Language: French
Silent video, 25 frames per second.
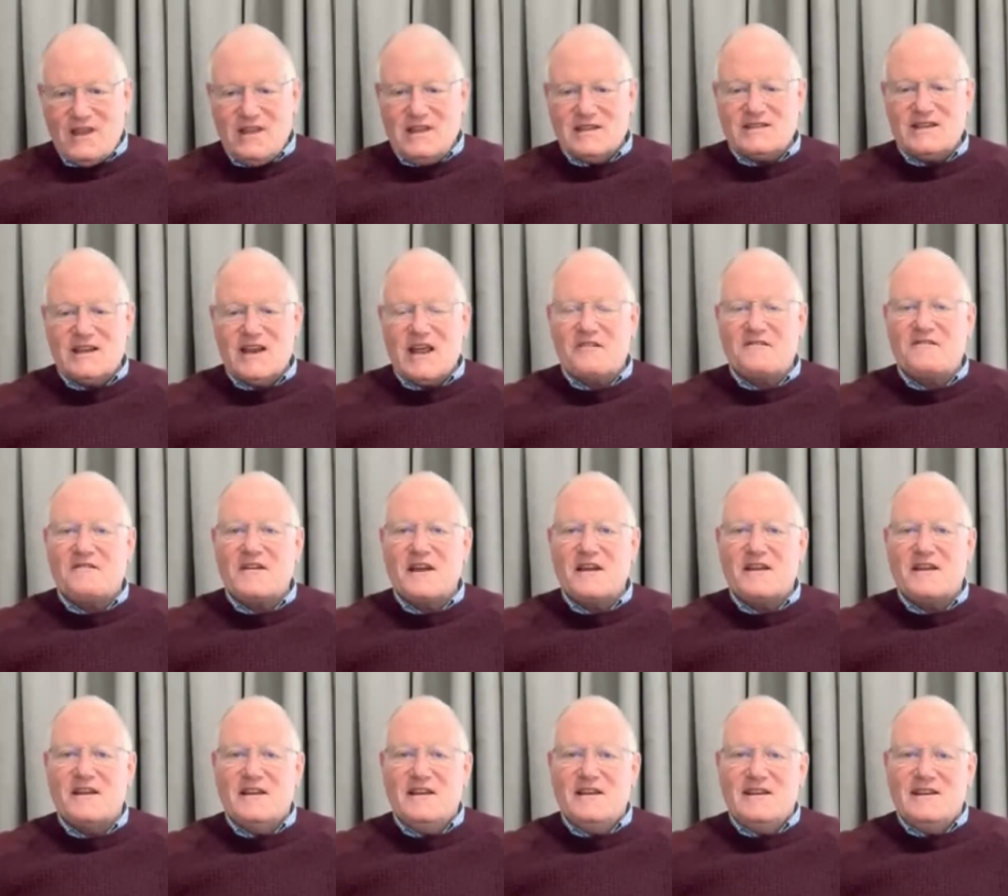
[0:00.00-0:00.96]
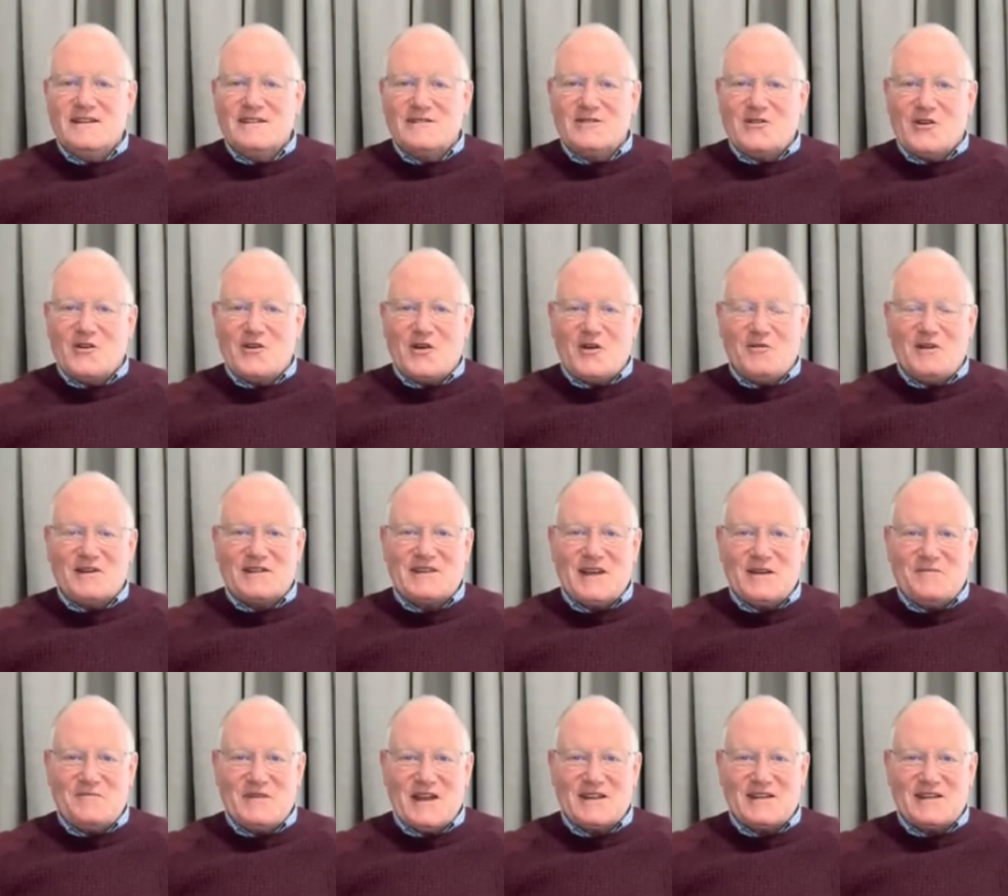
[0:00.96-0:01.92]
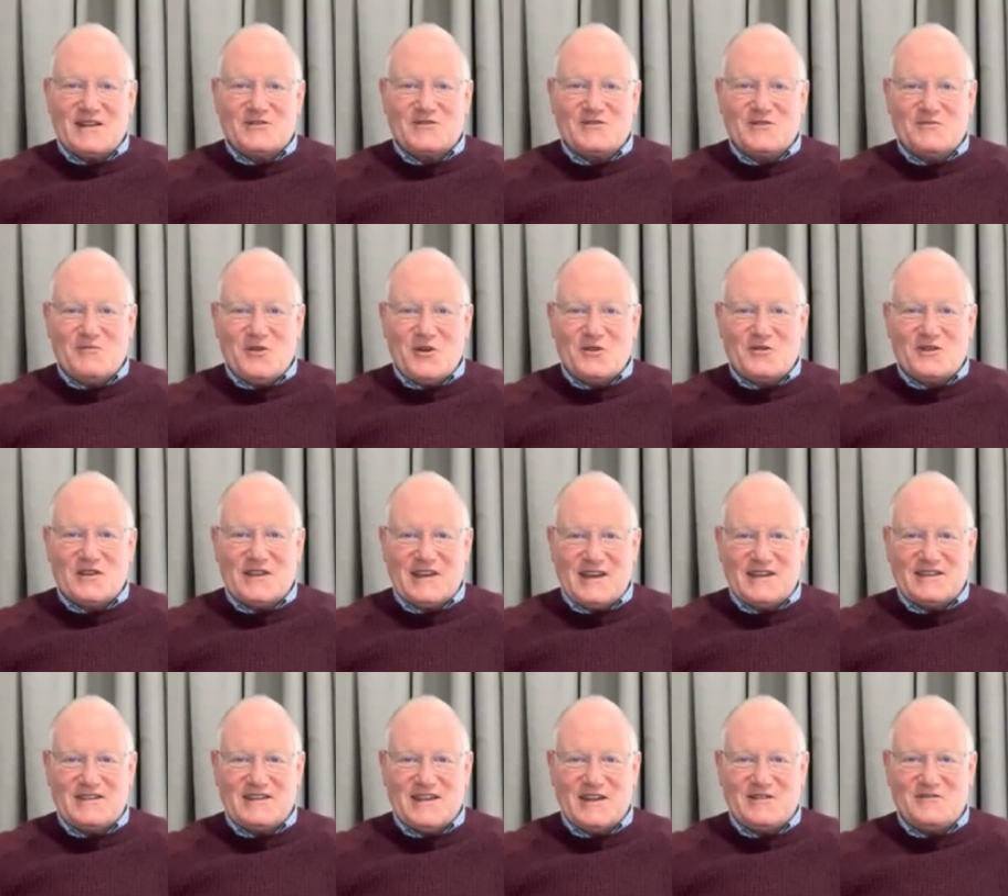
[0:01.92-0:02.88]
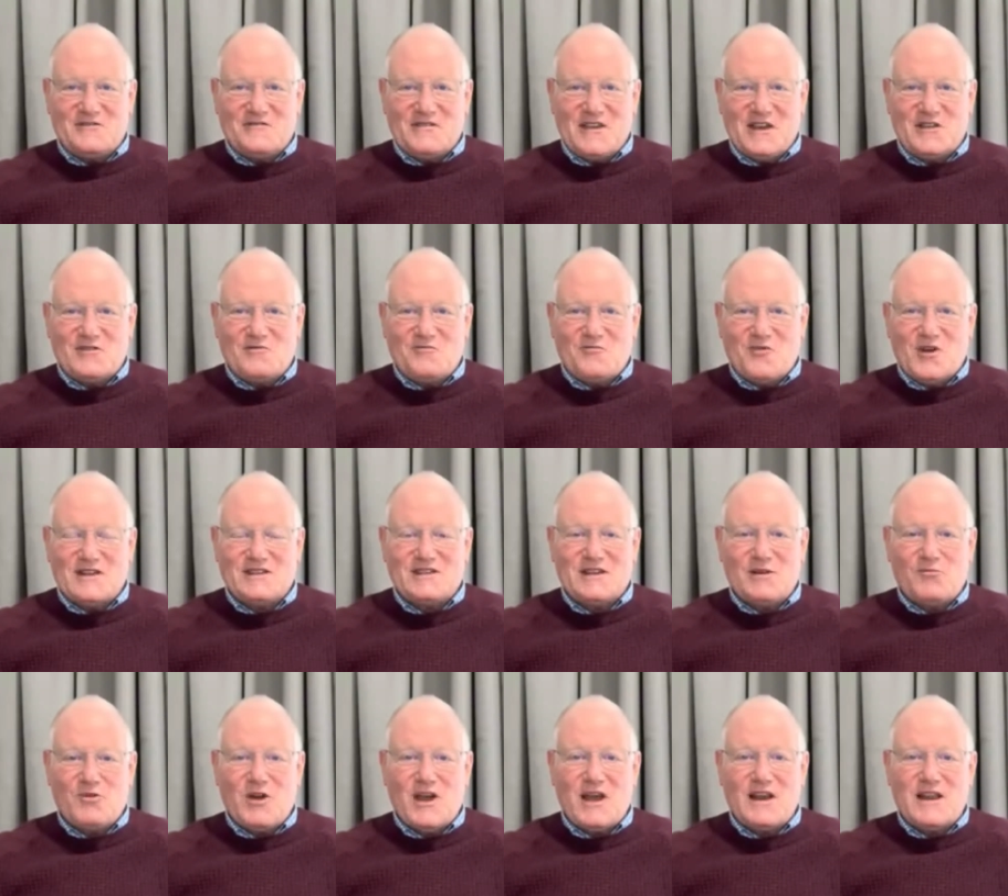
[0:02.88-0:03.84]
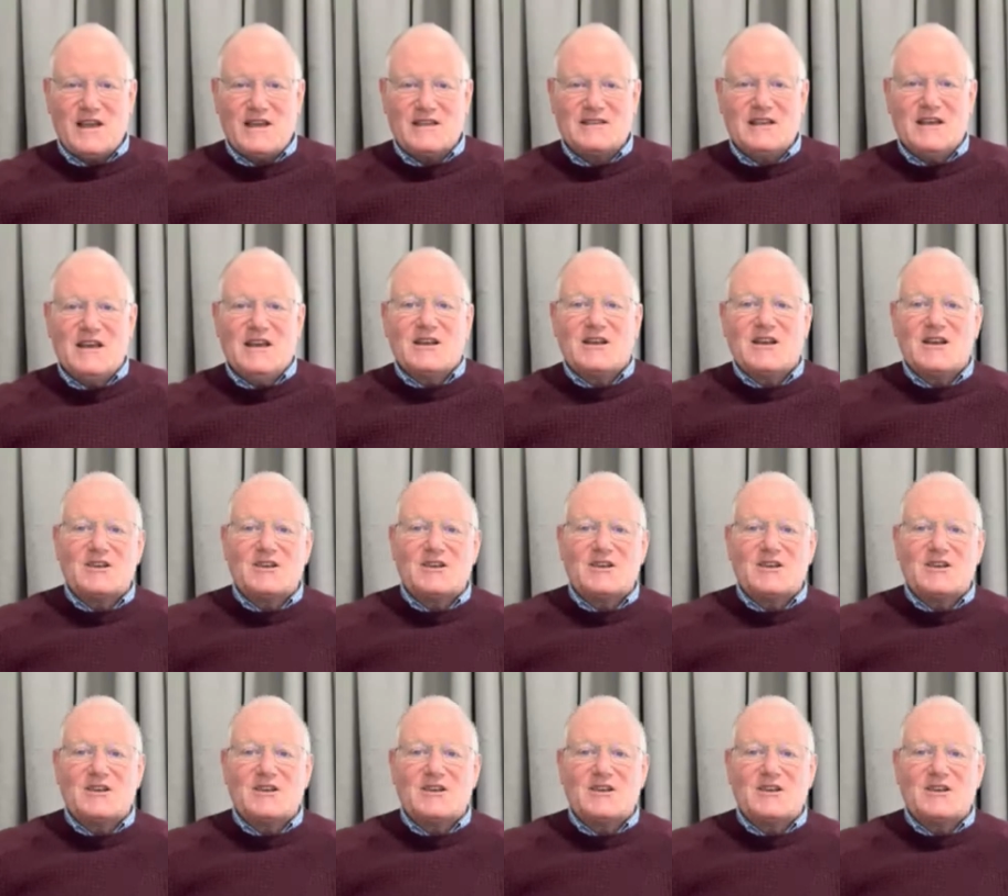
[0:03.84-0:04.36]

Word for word: Et c'est la fin. Donc on voit très bien que dans ce monde, le chrétien devient de moins en moins à l'aise.